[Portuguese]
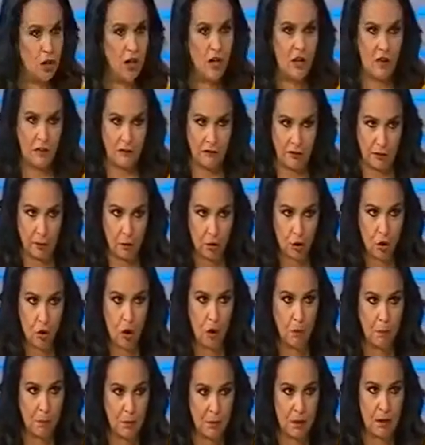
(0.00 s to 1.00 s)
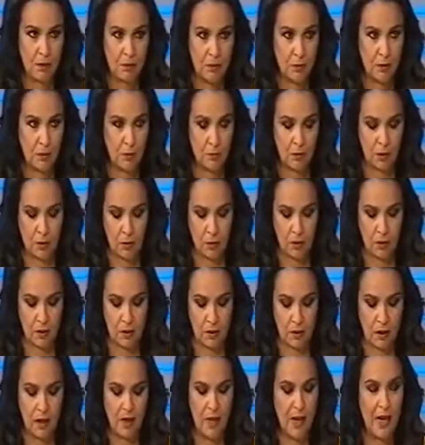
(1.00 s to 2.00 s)
hum. vamos só perceber uma
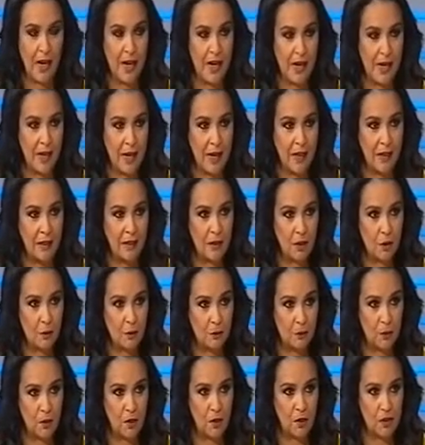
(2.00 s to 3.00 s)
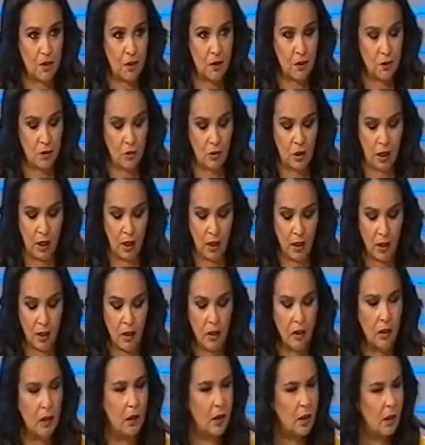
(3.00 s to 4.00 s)
coisa. A Caritas Portuguesa Nacional,
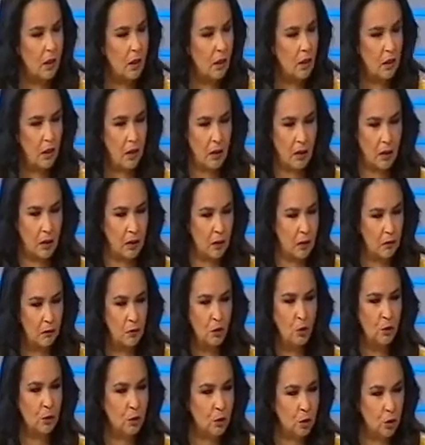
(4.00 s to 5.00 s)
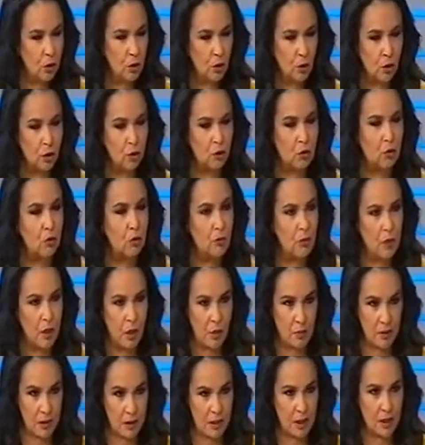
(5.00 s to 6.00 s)
uh, números redondos, 1
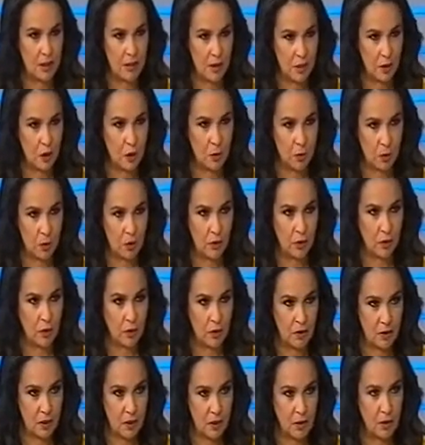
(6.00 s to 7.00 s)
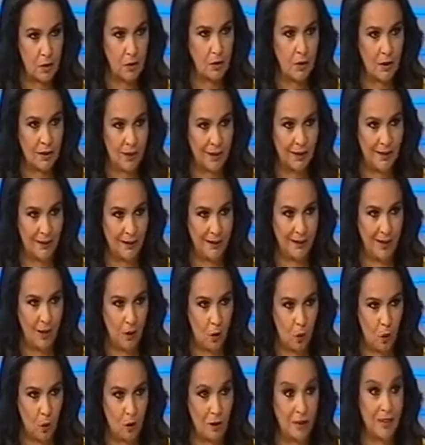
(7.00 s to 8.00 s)
milhão e 700 mil euros. É Sim. isso que tem na
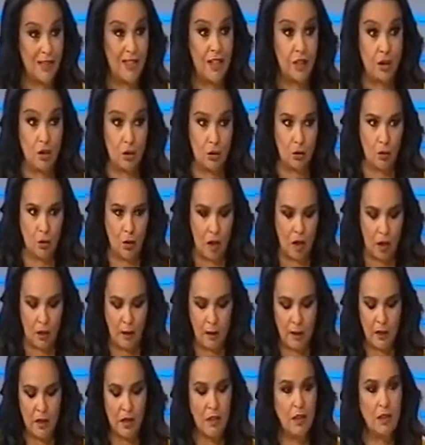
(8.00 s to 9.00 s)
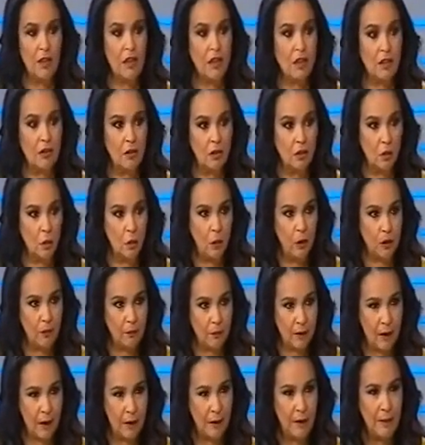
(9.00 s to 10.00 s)
conta nacional. Sim, e a de
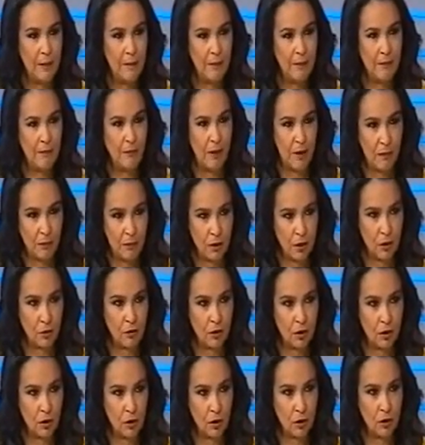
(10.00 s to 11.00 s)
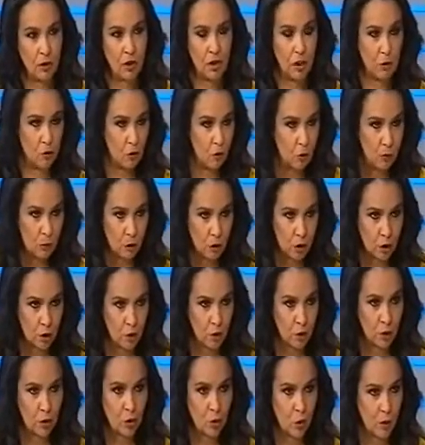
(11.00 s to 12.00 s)
Coimbra, meio milhão de euros. Números
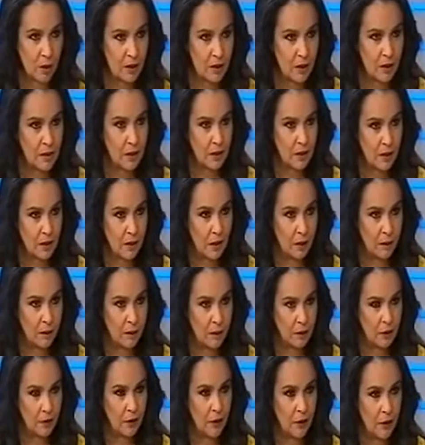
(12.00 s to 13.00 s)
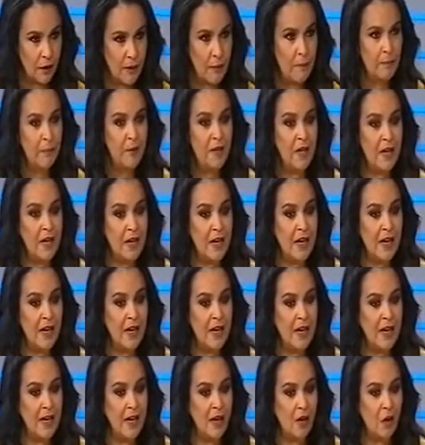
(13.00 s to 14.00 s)
redondos, 400 e tal mil, não é?
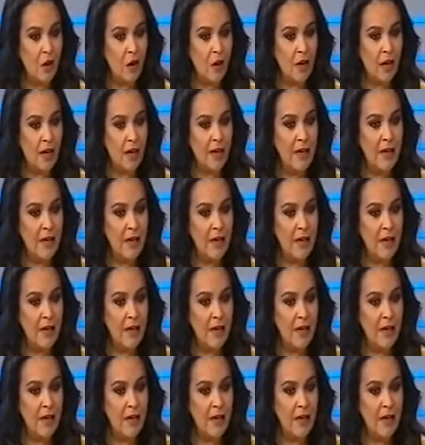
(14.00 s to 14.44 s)
Uh, agora...